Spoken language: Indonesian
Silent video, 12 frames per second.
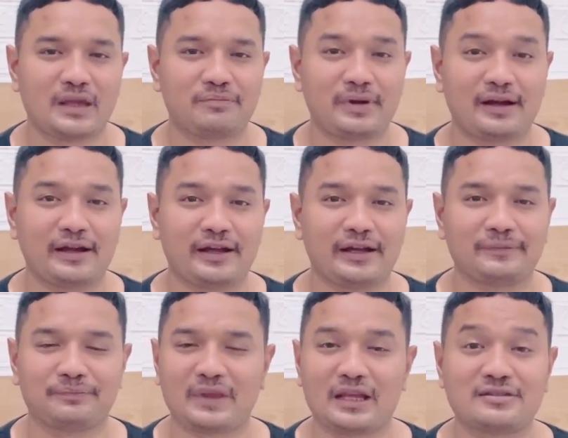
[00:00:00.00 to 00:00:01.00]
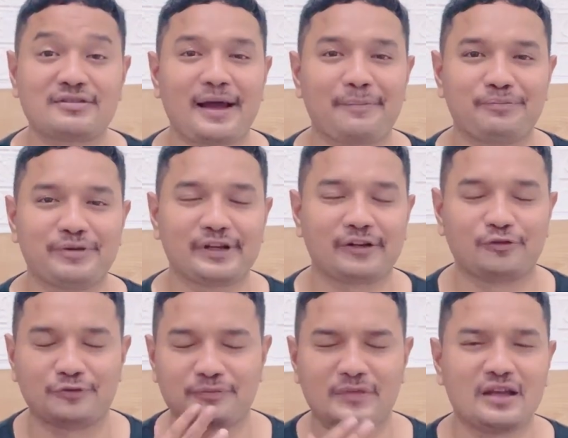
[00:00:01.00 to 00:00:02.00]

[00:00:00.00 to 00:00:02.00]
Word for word: Pakai cabe ya, tuh.